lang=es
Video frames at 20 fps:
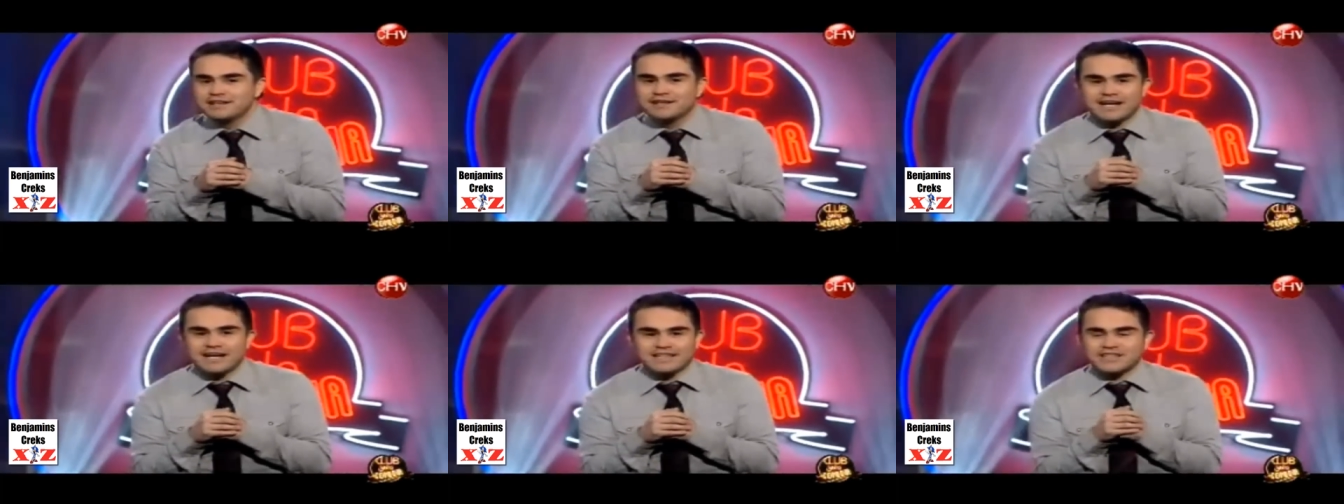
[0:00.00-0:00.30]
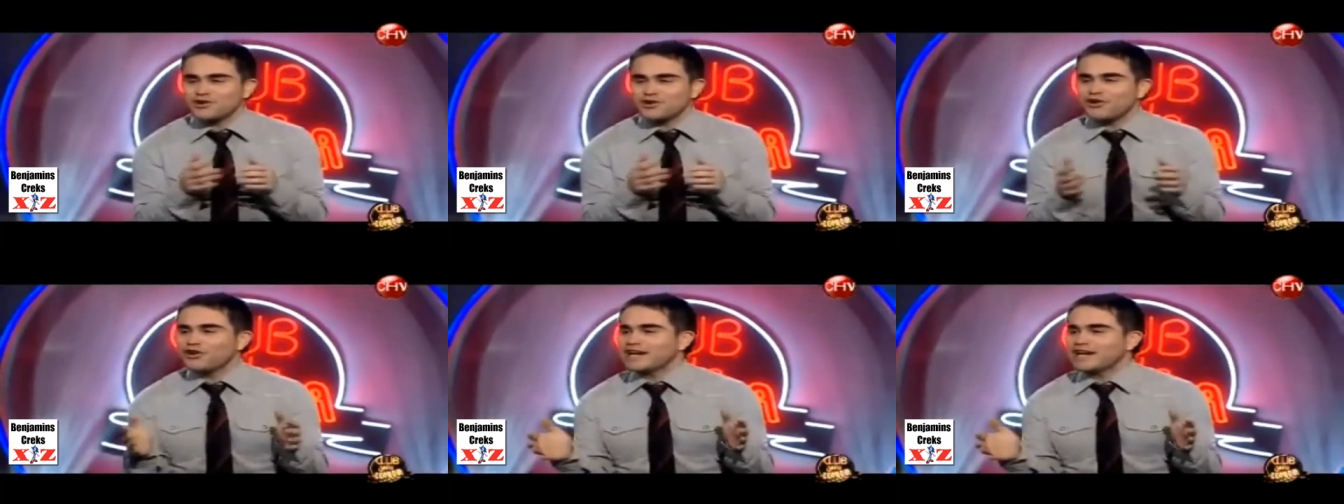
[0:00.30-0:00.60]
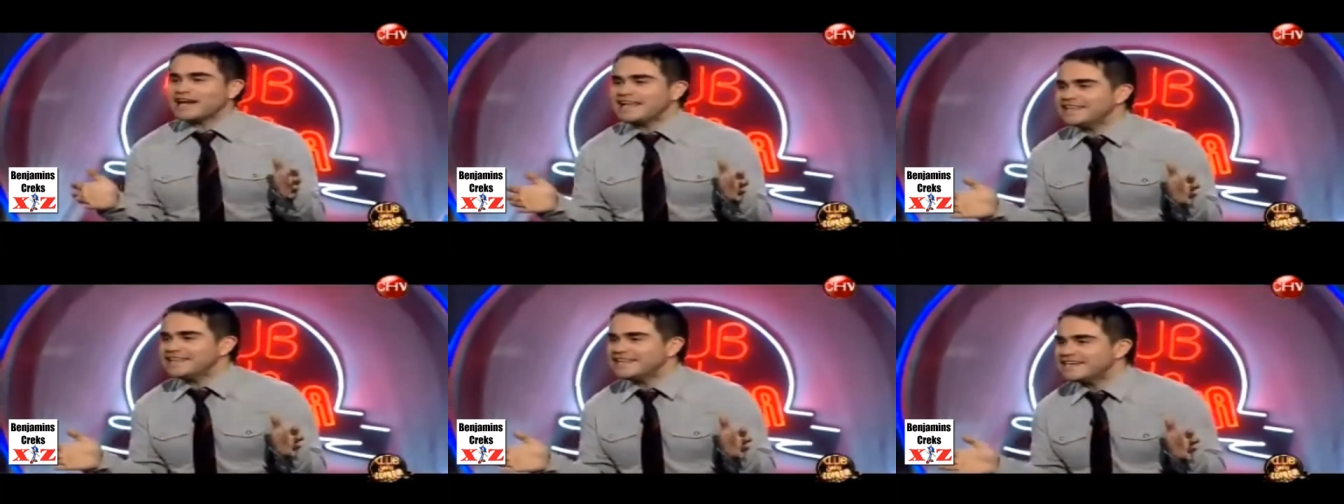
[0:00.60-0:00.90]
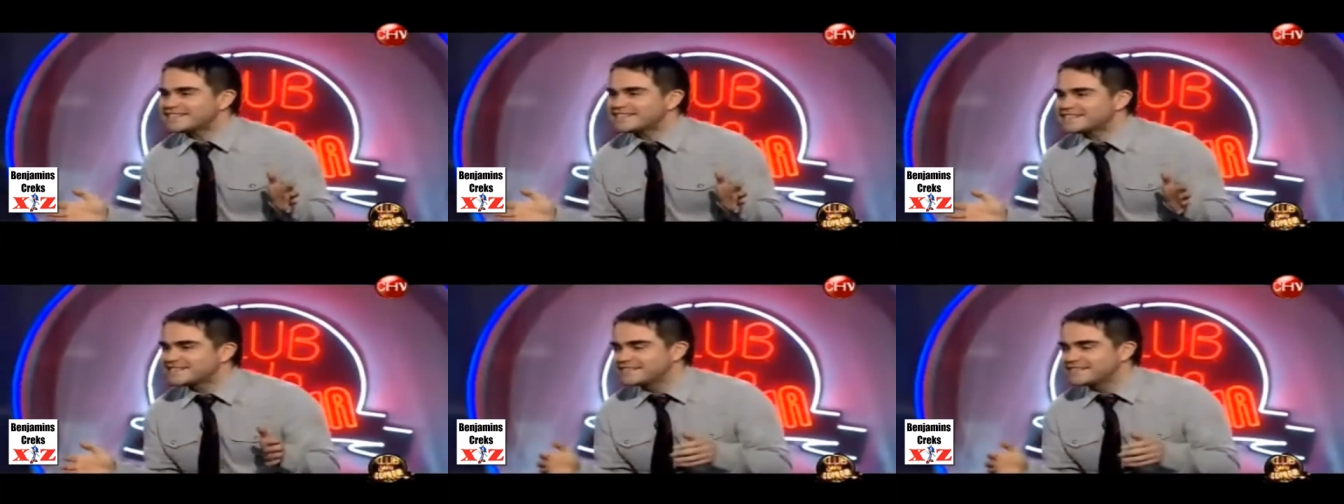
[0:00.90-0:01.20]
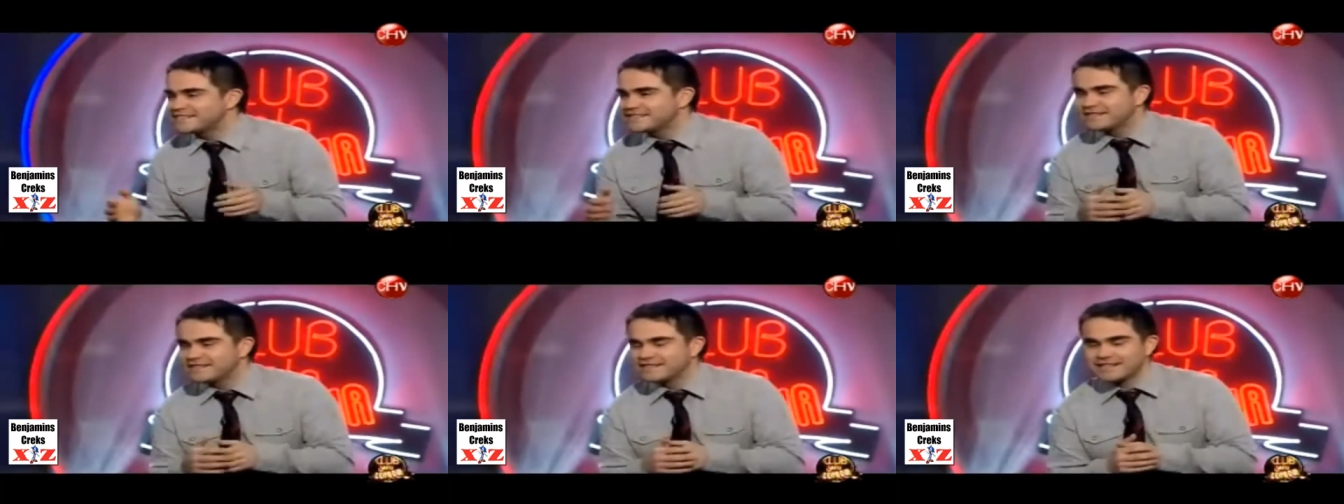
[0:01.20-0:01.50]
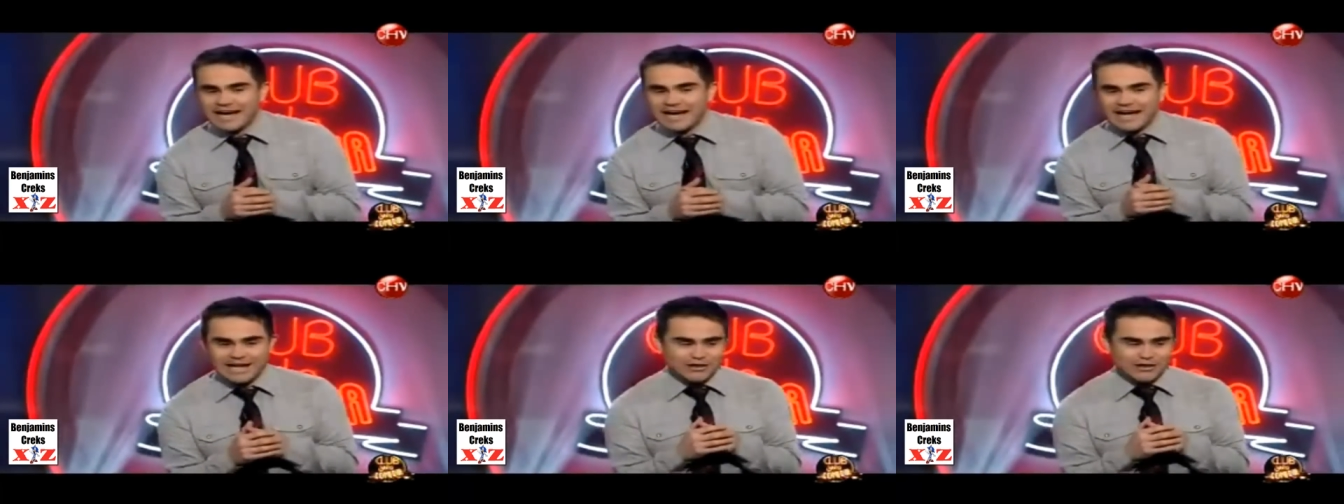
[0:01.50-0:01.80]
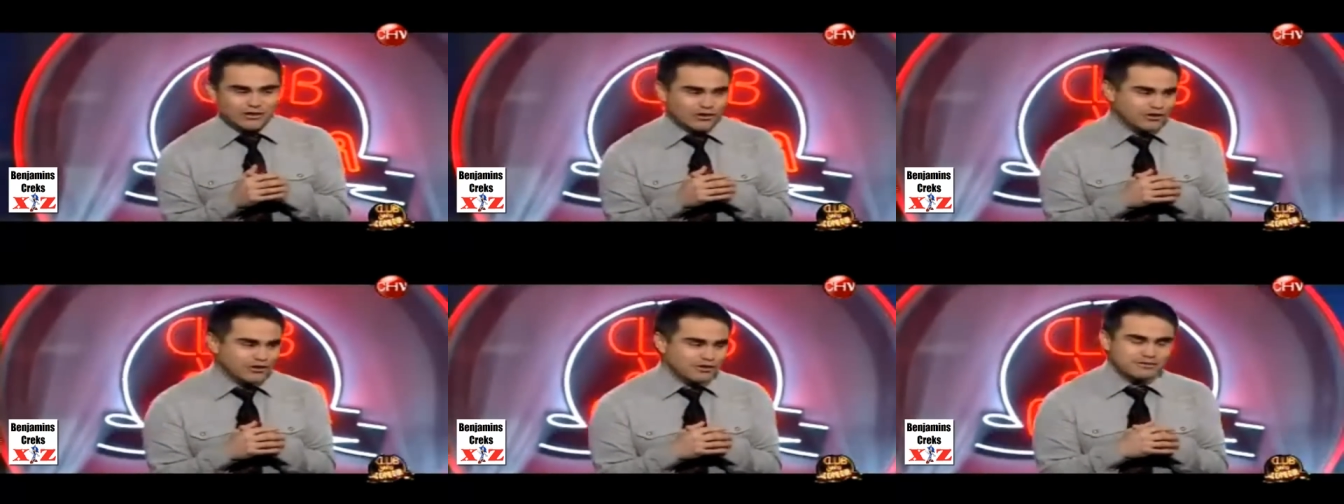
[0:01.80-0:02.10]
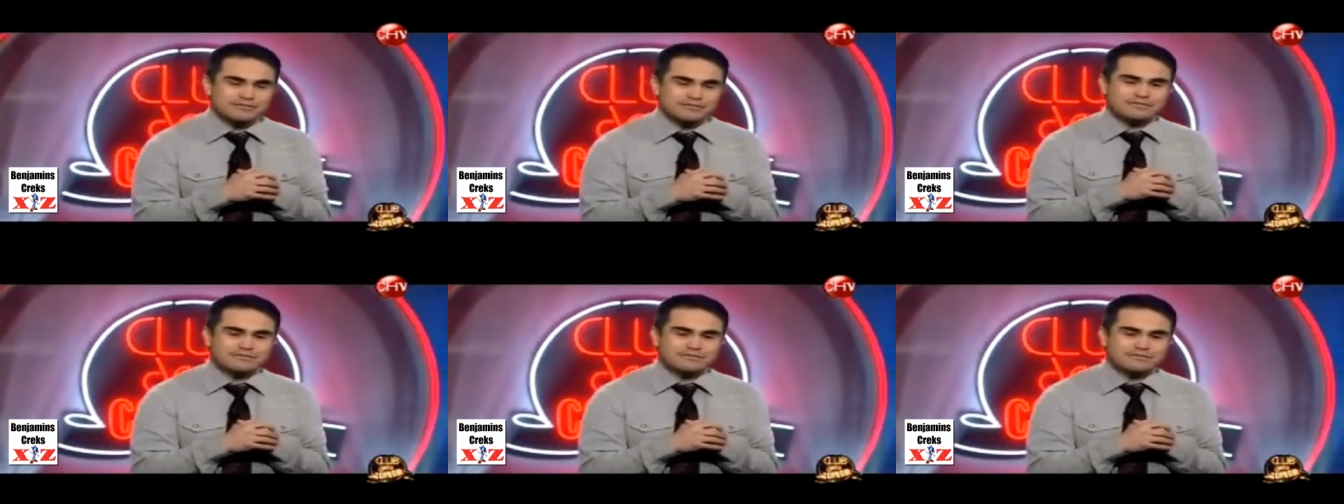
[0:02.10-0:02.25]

Así son los grandes. Aldo.